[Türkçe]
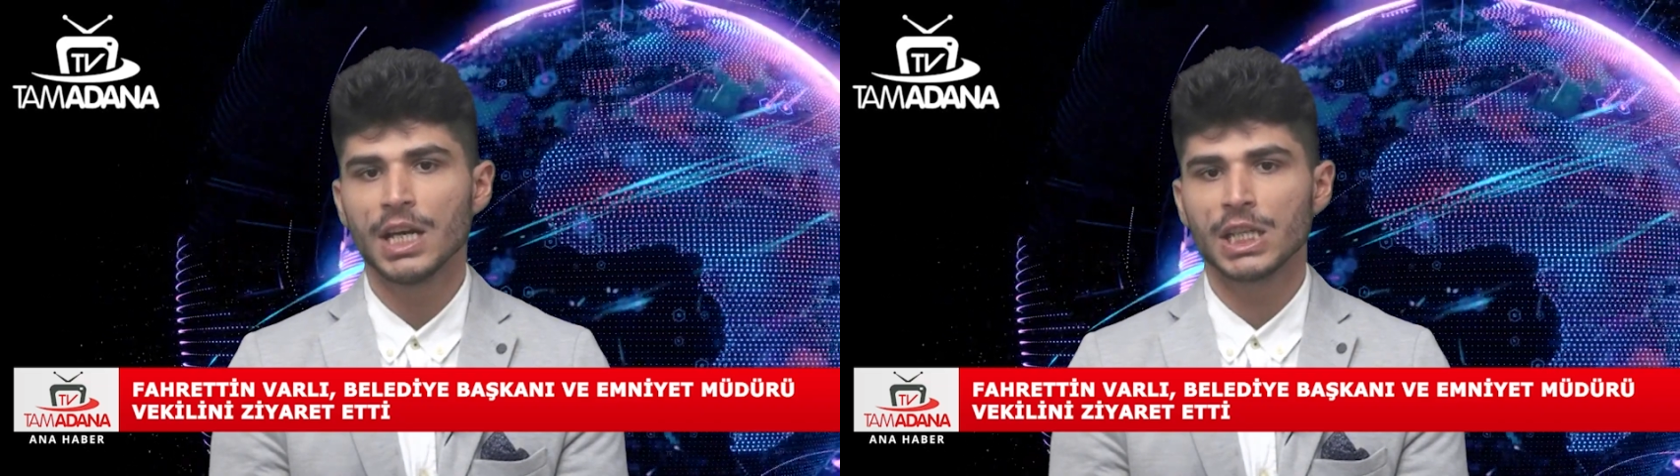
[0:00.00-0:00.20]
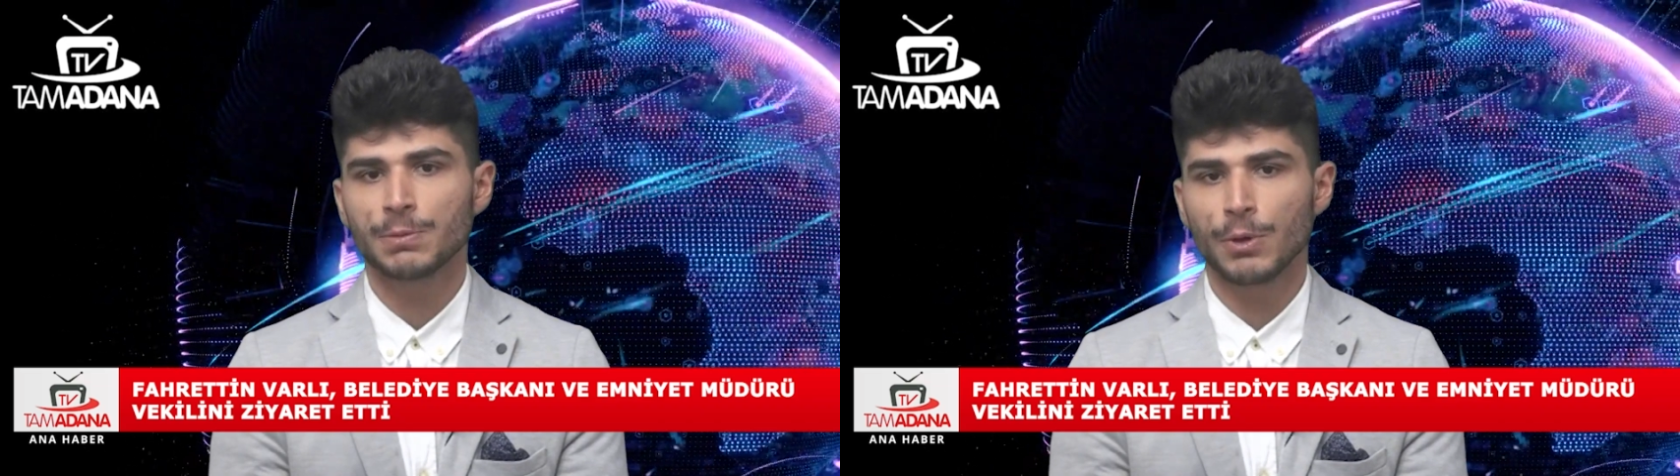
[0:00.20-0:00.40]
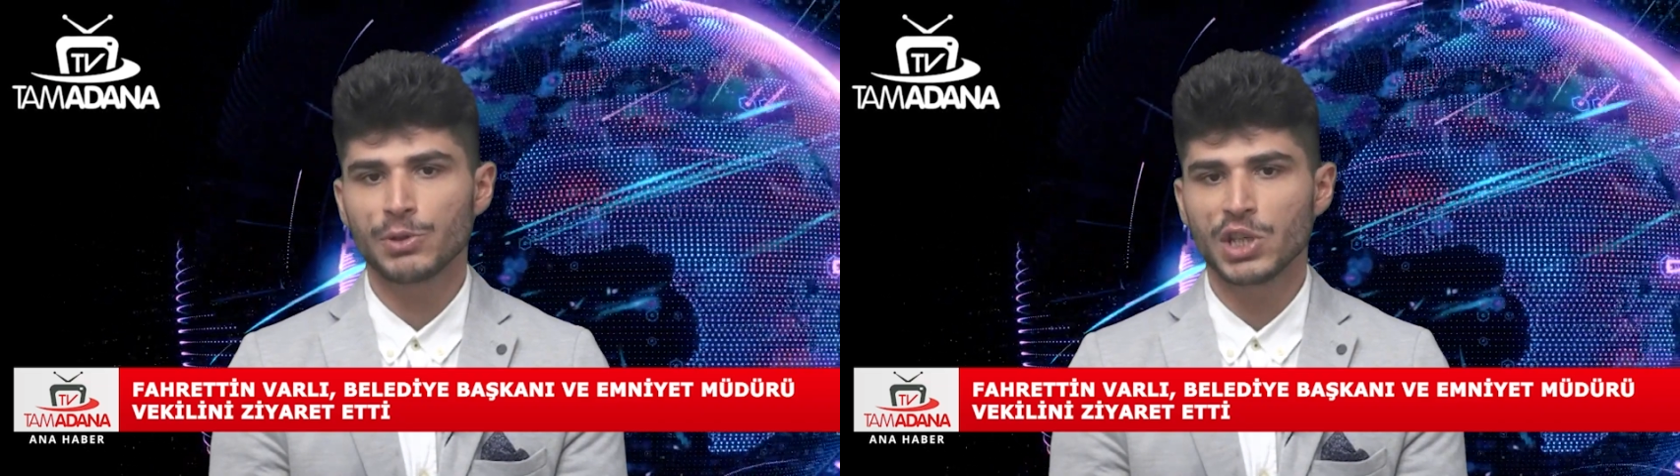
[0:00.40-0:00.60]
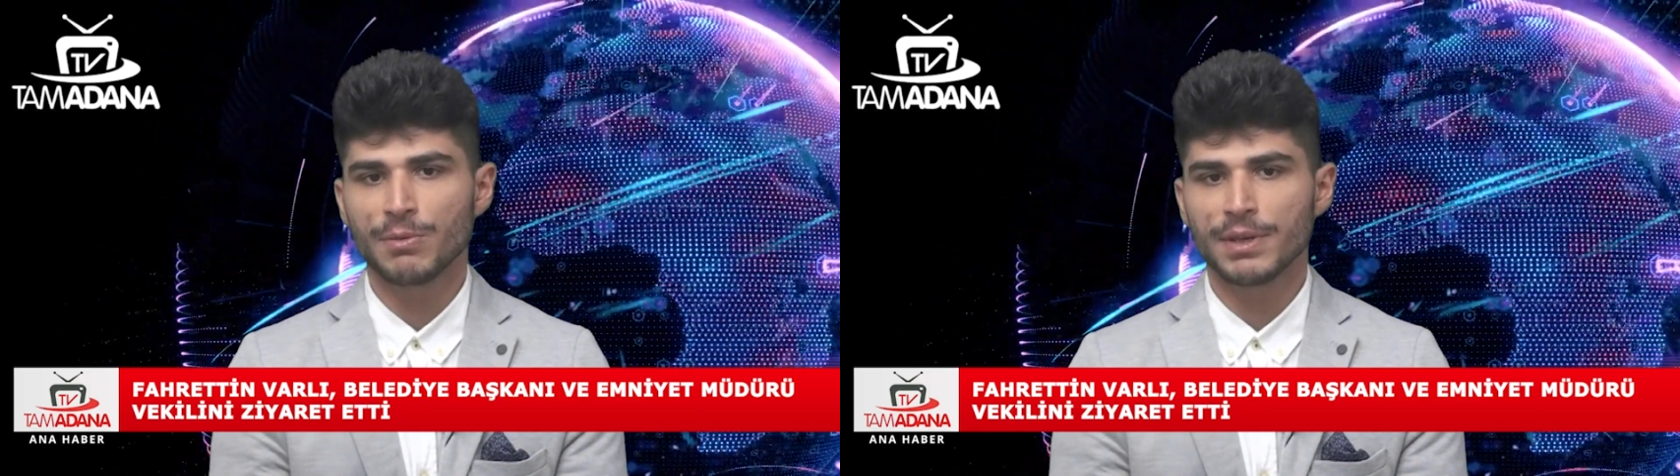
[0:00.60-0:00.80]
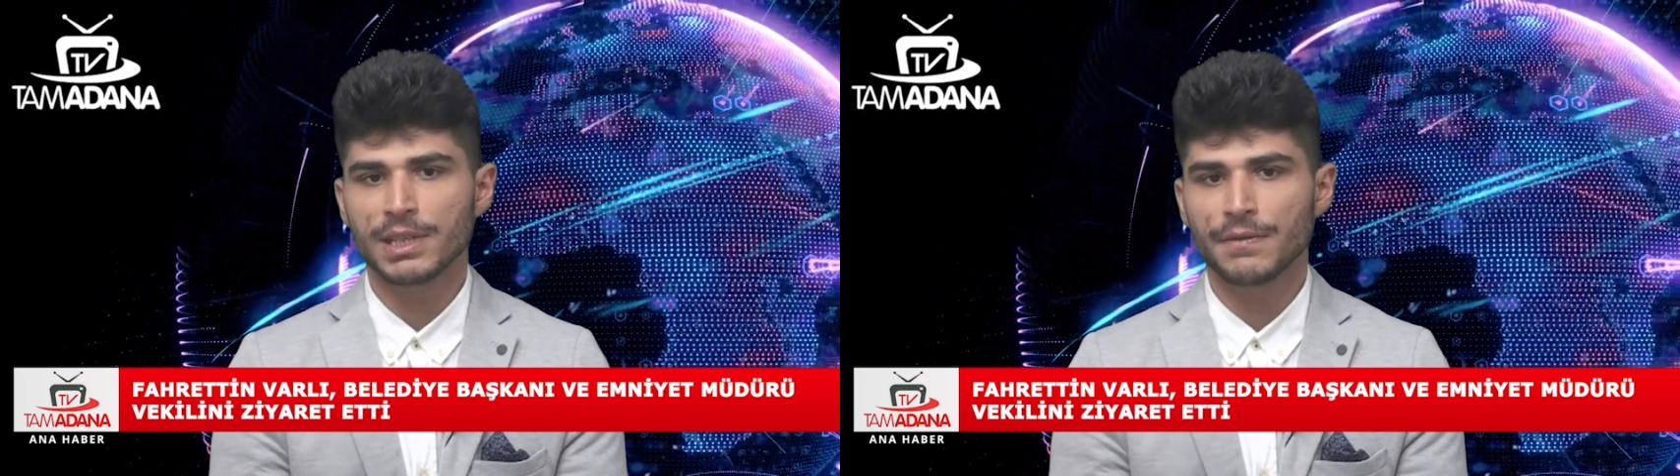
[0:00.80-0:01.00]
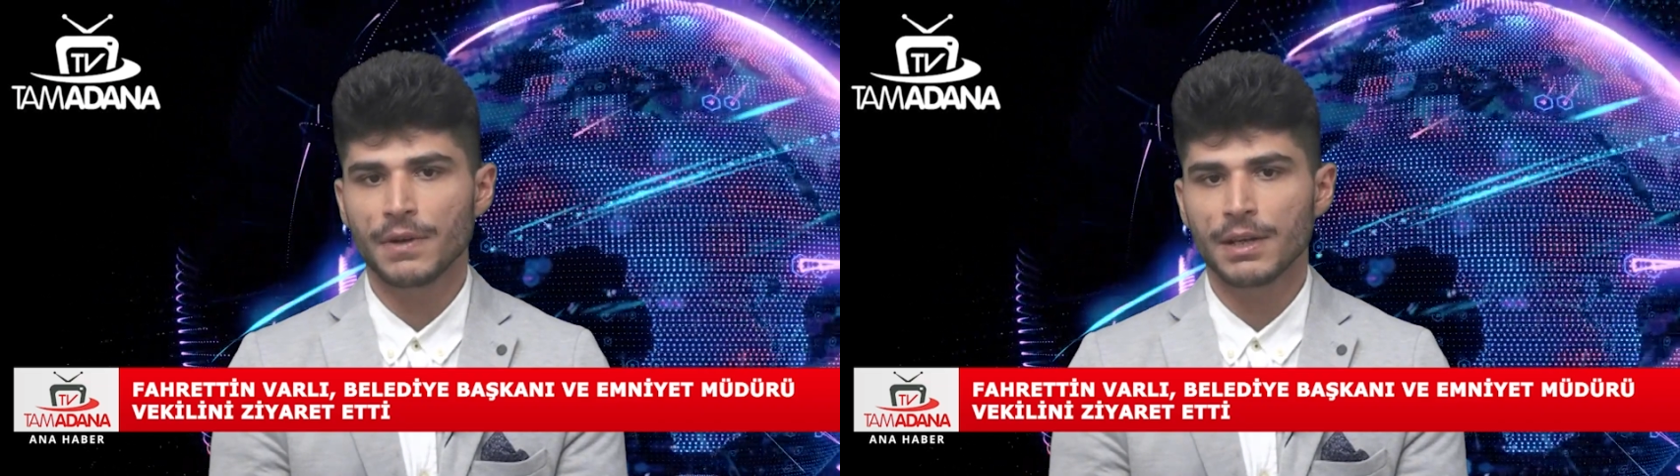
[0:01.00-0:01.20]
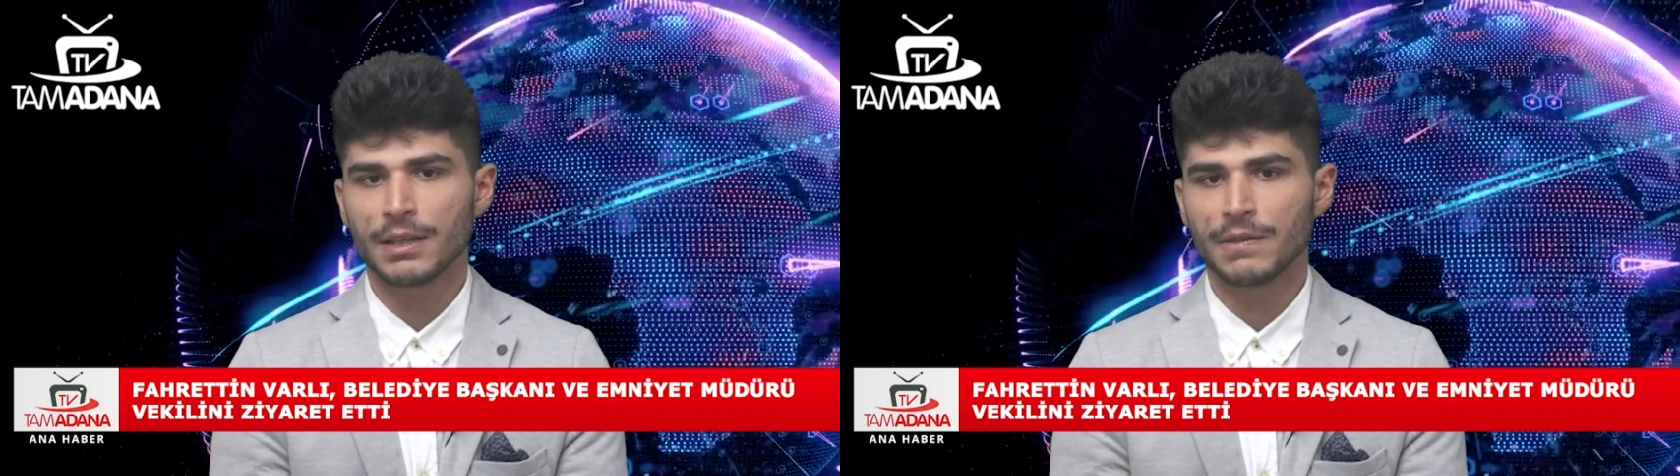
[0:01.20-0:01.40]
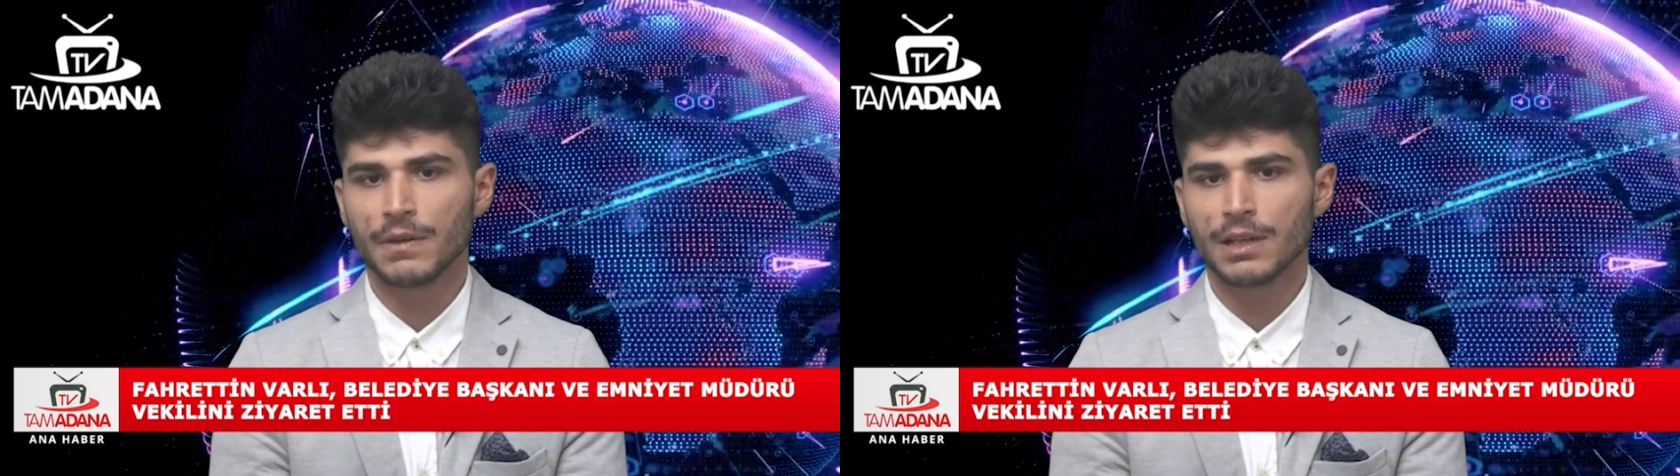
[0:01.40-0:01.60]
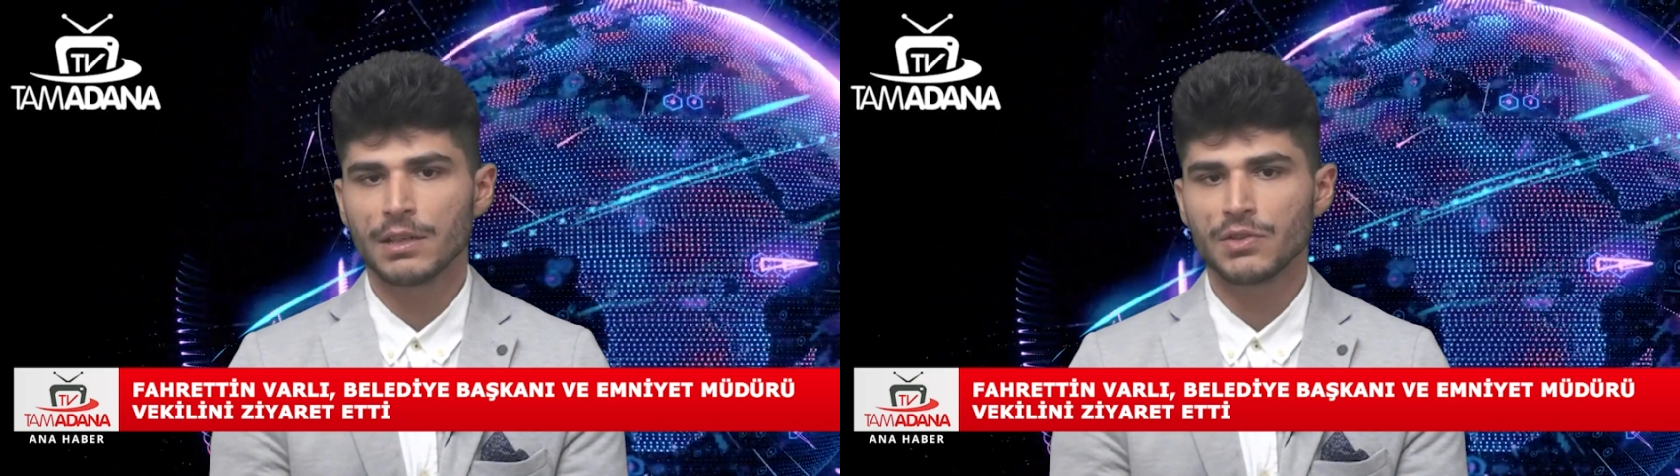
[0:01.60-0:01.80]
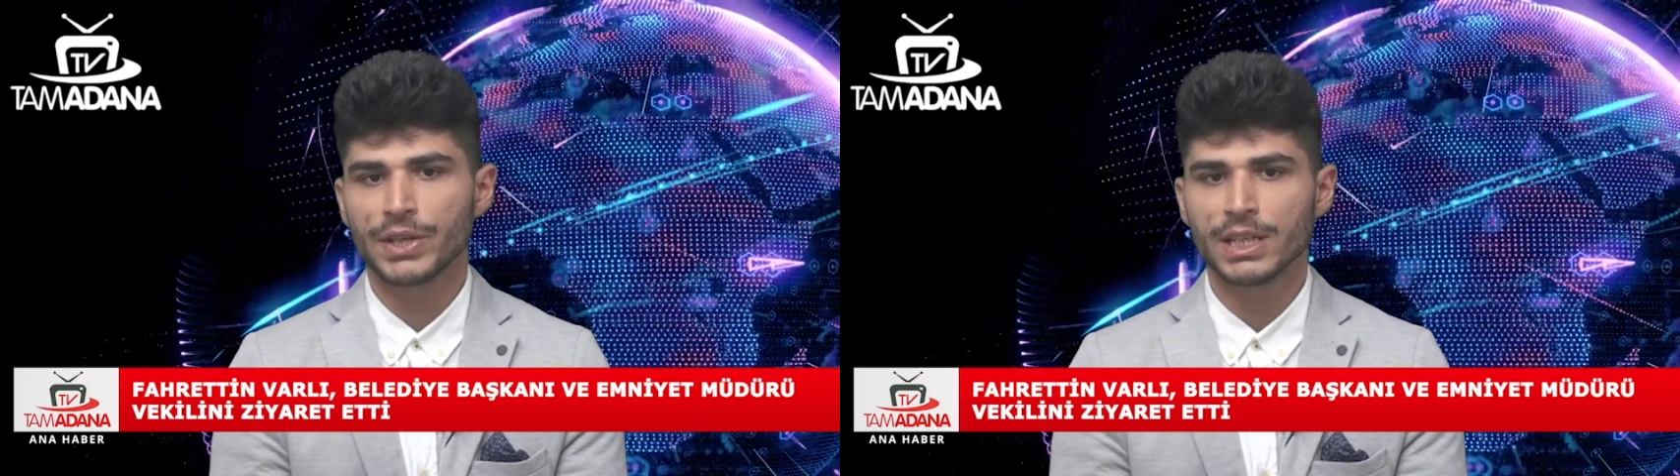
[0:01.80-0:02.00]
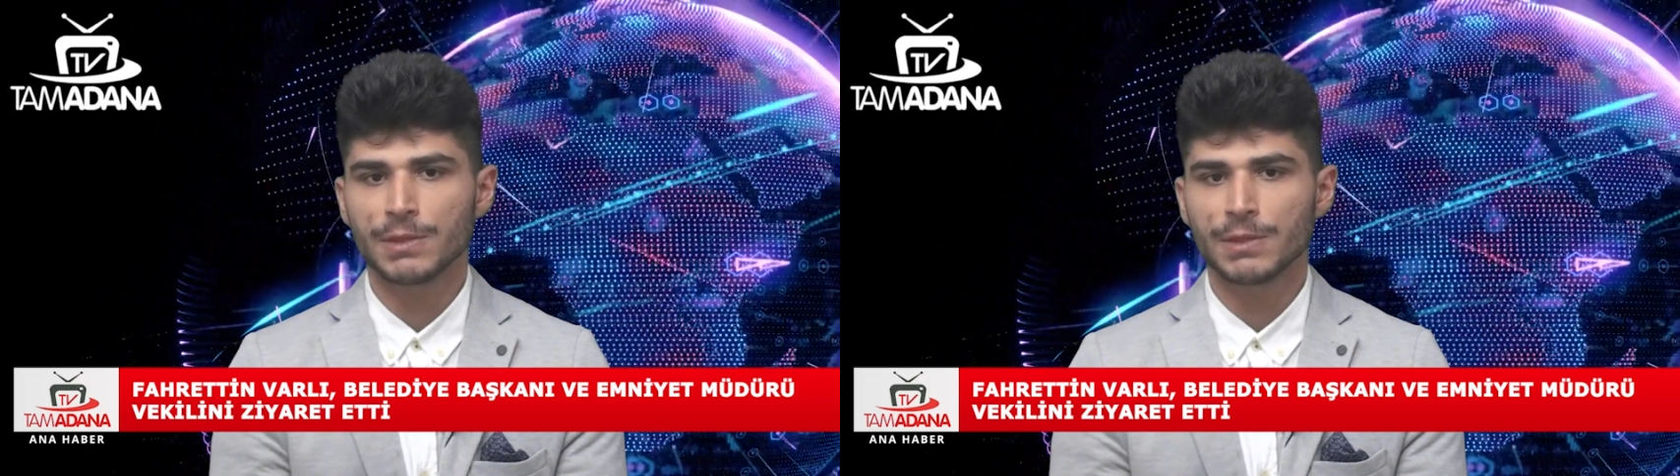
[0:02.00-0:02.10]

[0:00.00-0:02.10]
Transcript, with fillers: Spor camiası Fahrettin Varlı'nın Ceyhan